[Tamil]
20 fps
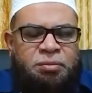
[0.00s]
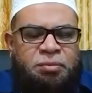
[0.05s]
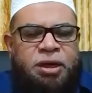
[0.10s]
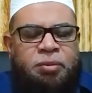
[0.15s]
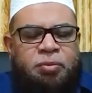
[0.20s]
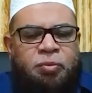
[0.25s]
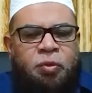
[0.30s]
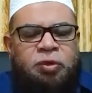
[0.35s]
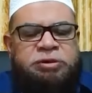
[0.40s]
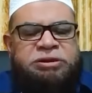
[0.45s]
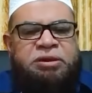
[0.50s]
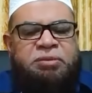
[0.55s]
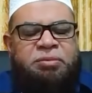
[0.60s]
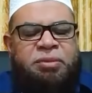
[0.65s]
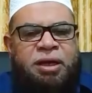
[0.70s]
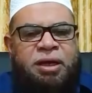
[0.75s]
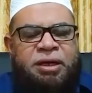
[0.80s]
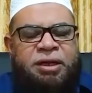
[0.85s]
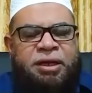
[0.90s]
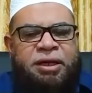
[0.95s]
மிக
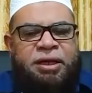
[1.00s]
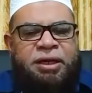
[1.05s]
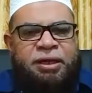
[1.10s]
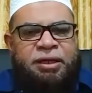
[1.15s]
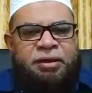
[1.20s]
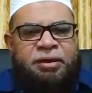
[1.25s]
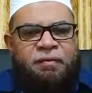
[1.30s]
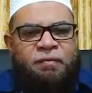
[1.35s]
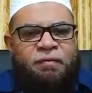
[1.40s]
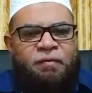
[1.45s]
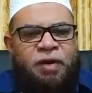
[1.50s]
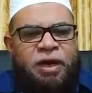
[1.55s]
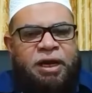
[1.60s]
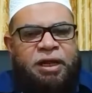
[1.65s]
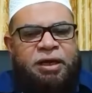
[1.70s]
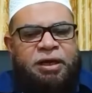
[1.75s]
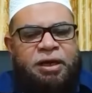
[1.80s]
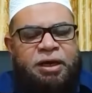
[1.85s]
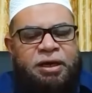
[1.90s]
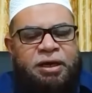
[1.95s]
மோசமான
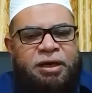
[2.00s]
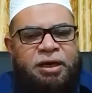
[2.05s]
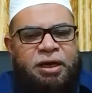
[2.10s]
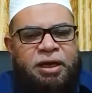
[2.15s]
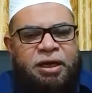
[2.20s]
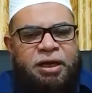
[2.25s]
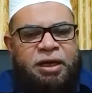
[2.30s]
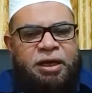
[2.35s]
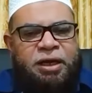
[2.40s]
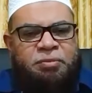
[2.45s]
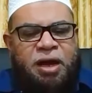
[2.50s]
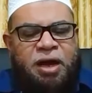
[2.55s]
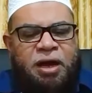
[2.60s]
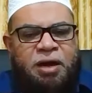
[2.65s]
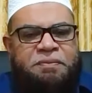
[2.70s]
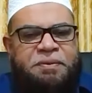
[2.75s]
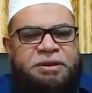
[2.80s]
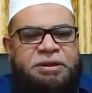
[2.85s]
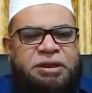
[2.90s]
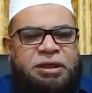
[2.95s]
வழிகேடுகளையும்
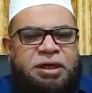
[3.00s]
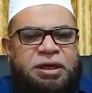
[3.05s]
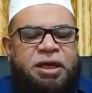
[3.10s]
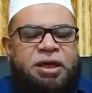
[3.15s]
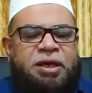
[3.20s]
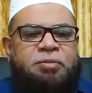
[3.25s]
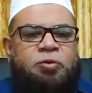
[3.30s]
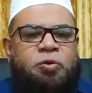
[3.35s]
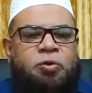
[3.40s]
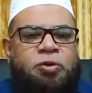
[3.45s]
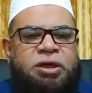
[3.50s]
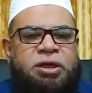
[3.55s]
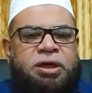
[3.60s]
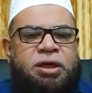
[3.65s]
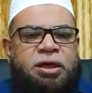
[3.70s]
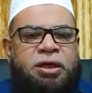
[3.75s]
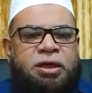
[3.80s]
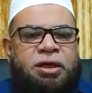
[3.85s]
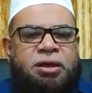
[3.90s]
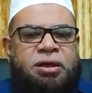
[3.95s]
ஆபத்துகளையும்
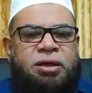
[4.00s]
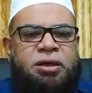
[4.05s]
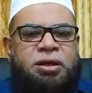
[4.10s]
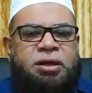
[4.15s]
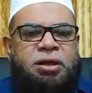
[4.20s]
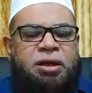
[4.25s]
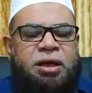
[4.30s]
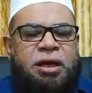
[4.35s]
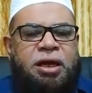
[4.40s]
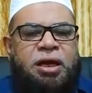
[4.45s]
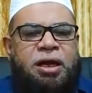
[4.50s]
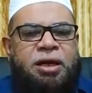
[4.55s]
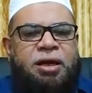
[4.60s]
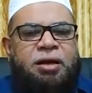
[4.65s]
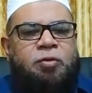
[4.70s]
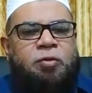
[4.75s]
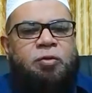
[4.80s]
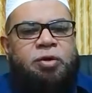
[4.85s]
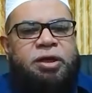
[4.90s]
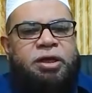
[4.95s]
நோக்கி
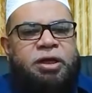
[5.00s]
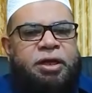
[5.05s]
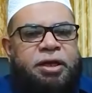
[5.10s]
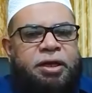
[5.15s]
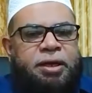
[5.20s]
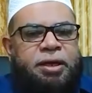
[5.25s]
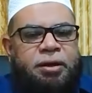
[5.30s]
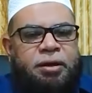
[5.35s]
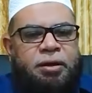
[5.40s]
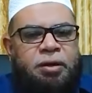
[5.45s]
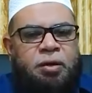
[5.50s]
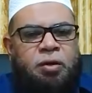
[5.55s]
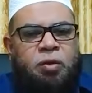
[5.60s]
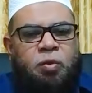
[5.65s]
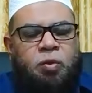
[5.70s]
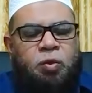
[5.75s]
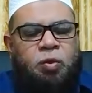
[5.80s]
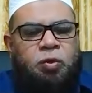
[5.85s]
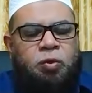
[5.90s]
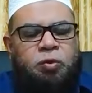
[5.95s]
நகரக்கூடிய
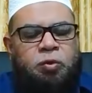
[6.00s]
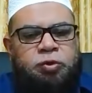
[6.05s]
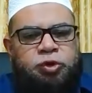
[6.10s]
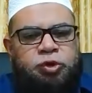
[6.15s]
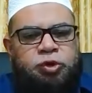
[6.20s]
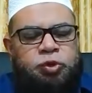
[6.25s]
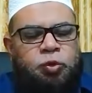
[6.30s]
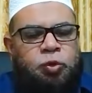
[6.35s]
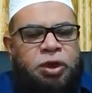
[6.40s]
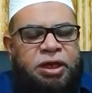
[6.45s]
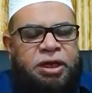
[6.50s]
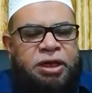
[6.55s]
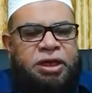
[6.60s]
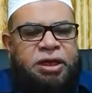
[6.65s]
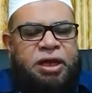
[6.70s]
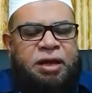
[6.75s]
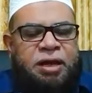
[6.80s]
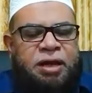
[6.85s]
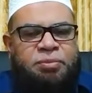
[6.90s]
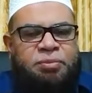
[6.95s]
ஒரு சூழலை
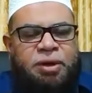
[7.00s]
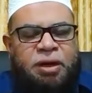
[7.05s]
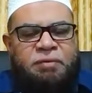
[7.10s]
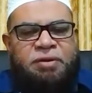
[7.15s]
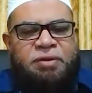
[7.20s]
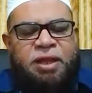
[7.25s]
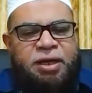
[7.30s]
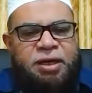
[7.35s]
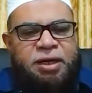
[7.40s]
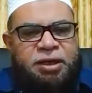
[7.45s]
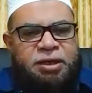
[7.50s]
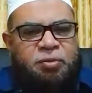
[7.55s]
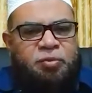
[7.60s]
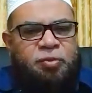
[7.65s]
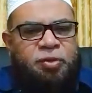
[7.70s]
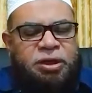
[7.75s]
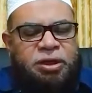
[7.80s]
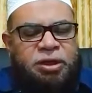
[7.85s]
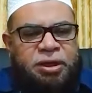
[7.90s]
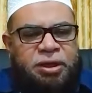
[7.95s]
நாம் அவதானிக்க
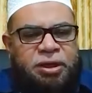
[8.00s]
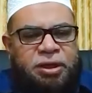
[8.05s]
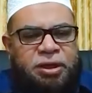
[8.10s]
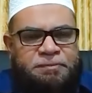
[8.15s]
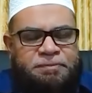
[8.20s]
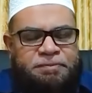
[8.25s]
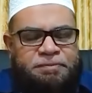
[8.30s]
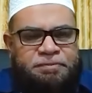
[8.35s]
முடிகிறது